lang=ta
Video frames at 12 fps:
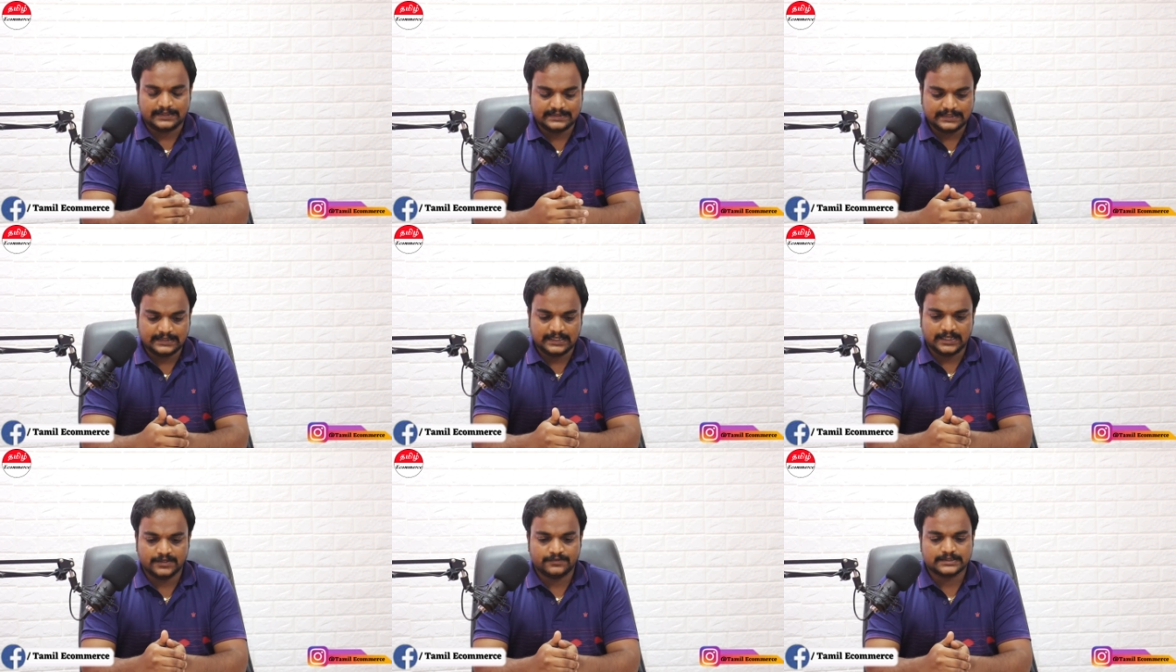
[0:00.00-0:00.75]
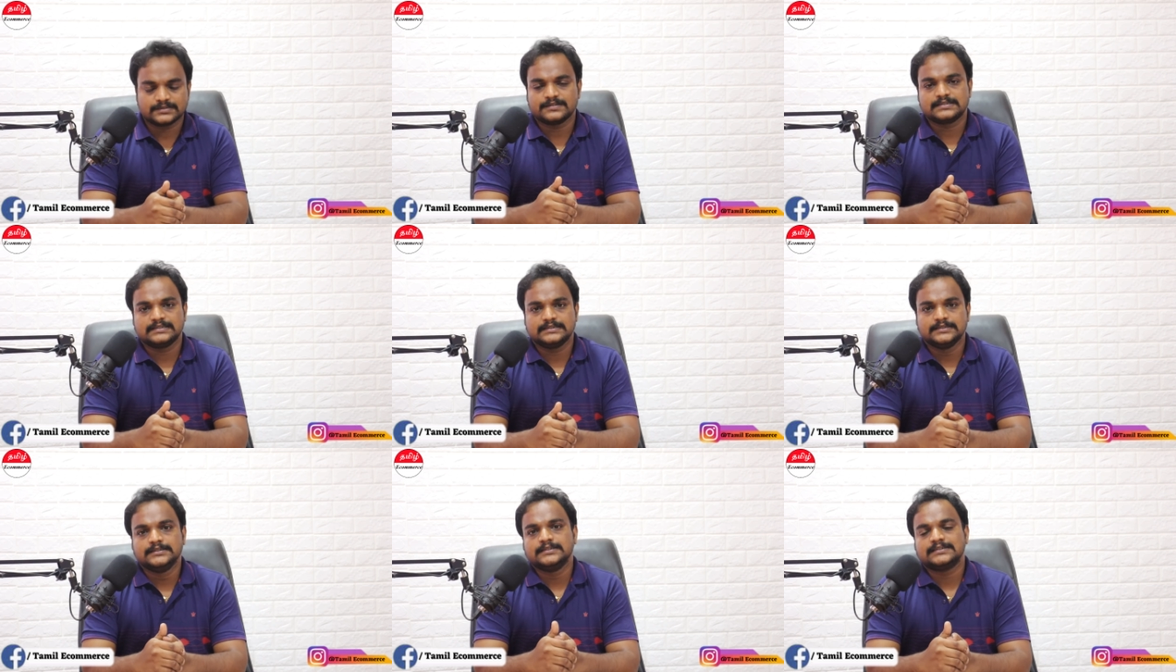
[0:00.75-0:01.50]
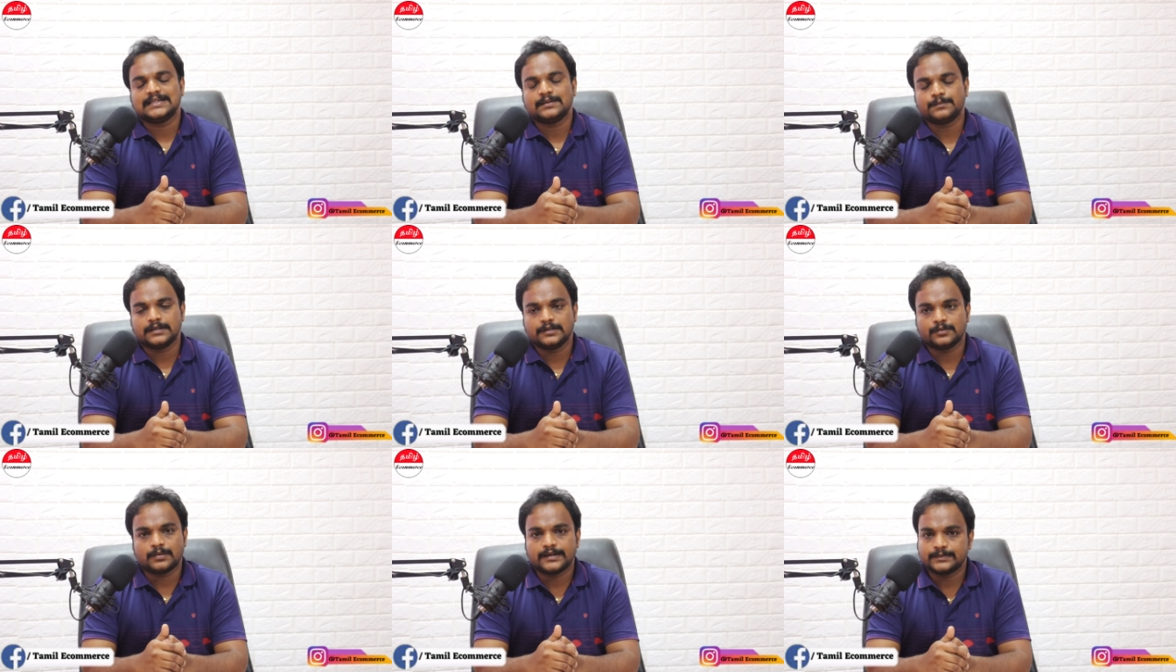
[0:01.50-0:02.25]
அதில் நான் ஃபஸ்ட் ஃபஸ்ட்டு ஸ்டார்ட் பண்ண
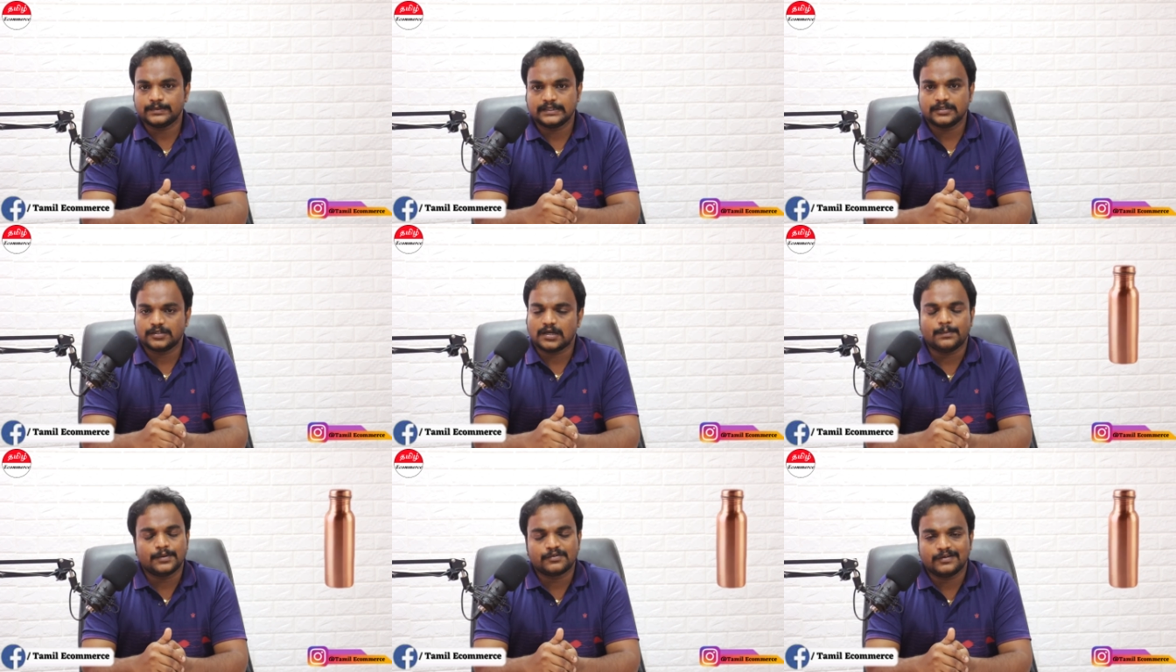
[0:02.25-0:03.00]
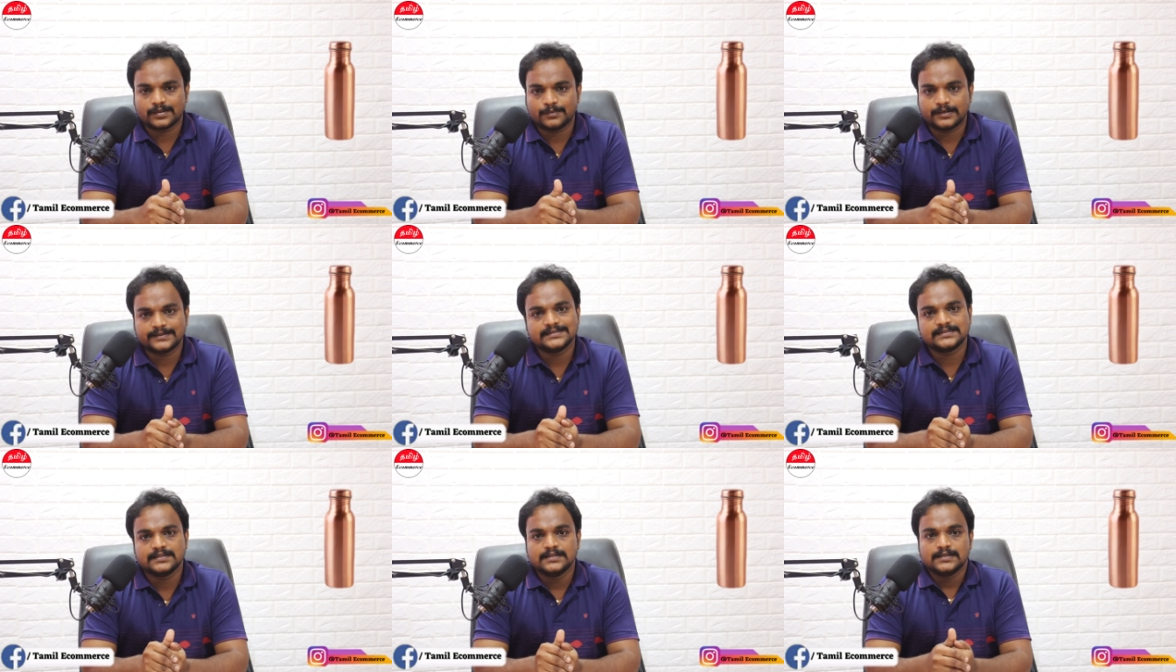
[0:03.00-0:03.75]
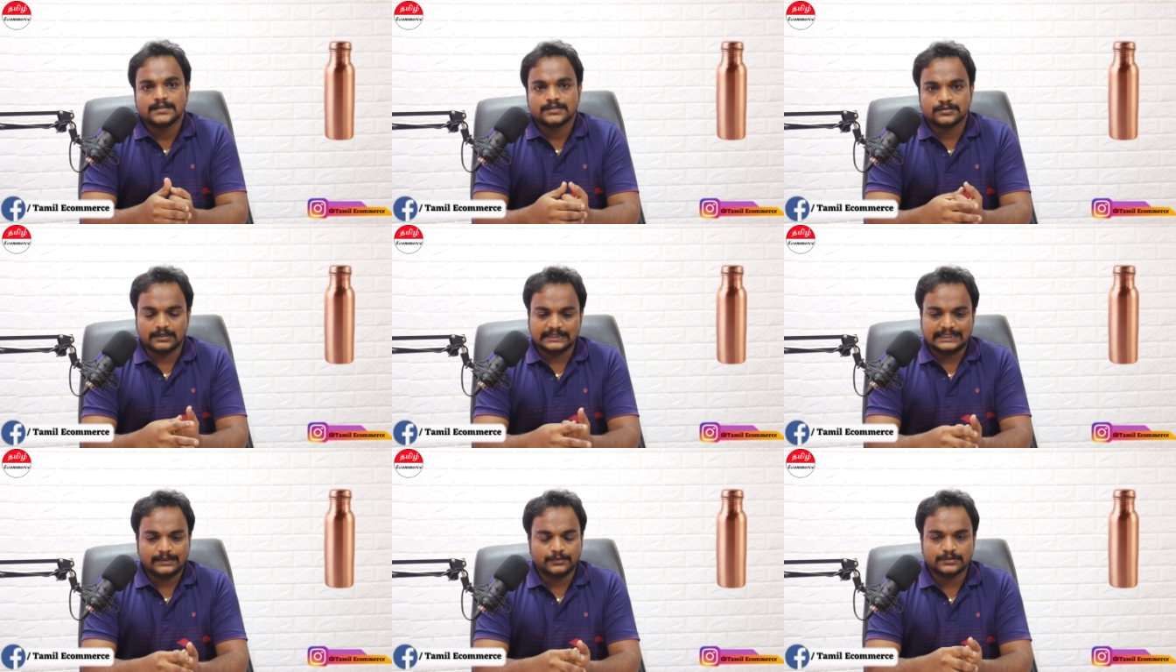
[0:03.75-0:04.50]
ஒரு ப்ராடக்ட் பார்த்தீங்கன்னா காப்பர் வாட்டர் பாட்டில்ஸ் ஸோ
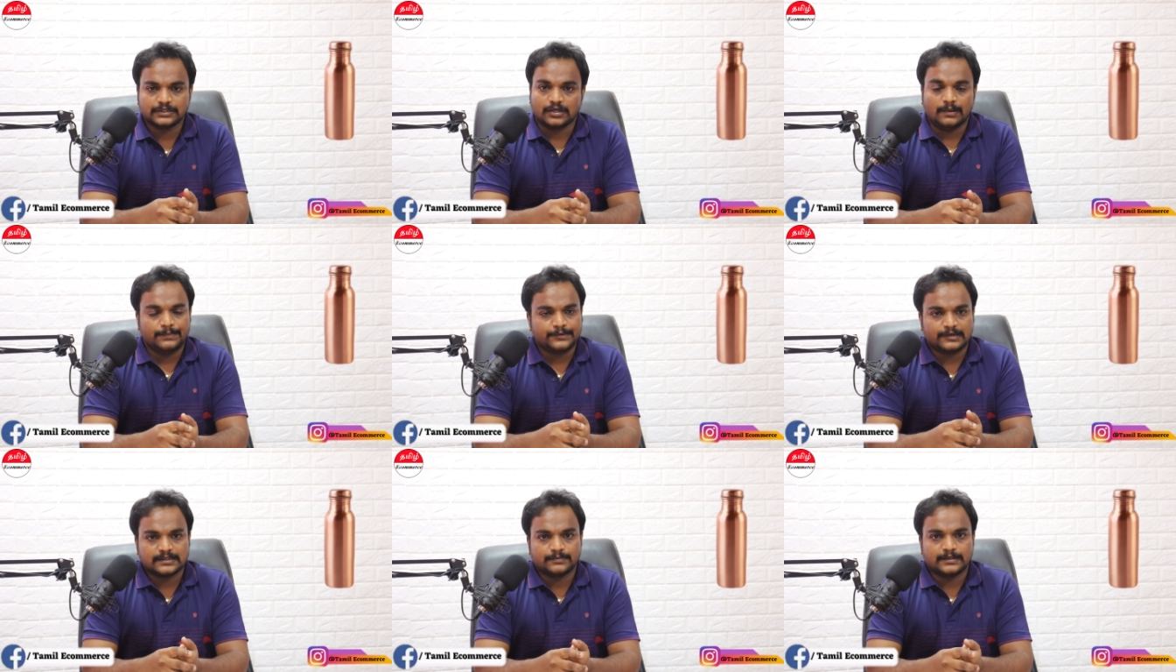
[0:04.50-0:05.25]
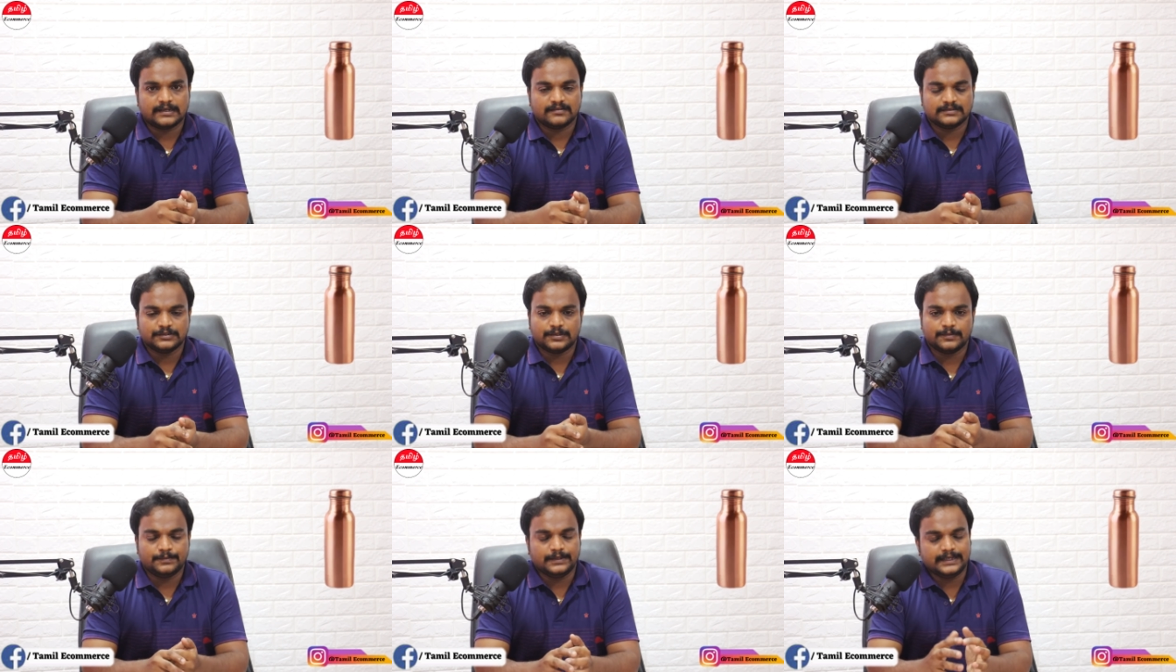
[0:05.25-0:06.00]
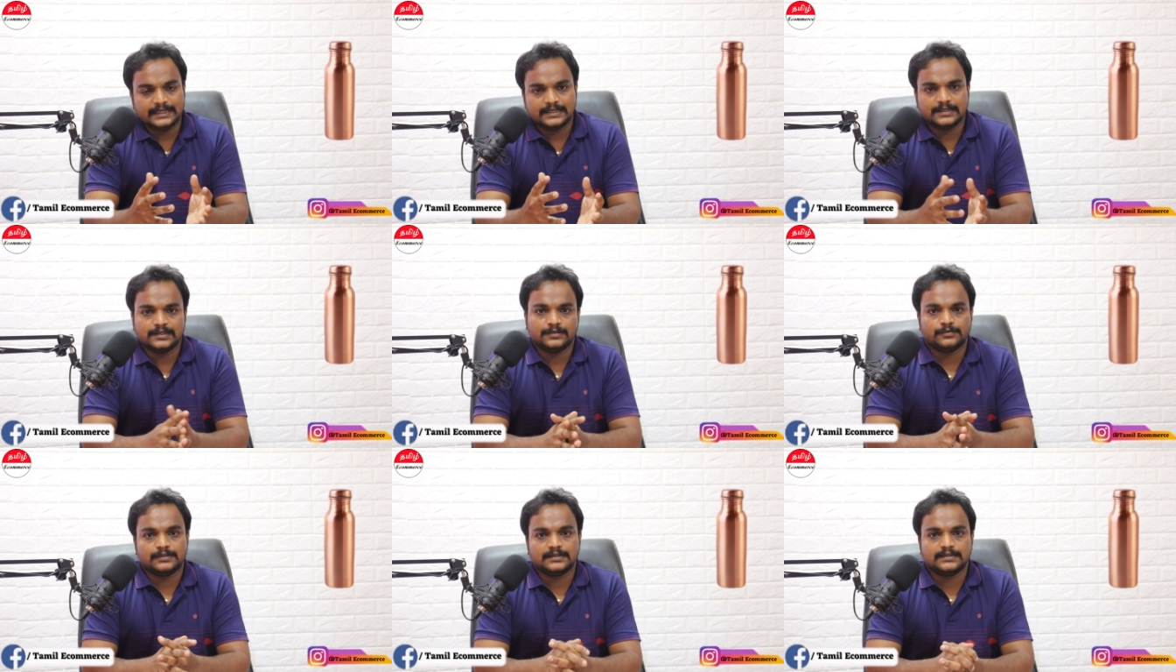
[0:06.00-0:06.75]
அந்த டைமில் வந்து காப்பர் வாட்டர் பாட்டில் வந்து ஒரு பெரிய
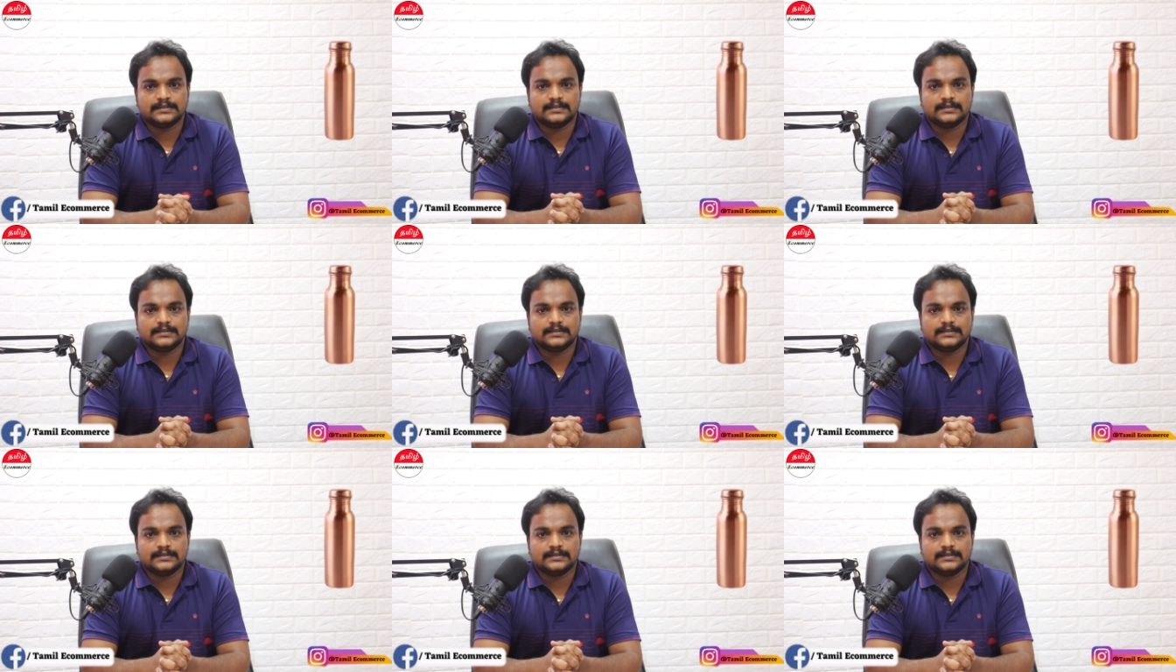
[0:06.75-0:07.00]
ஒரு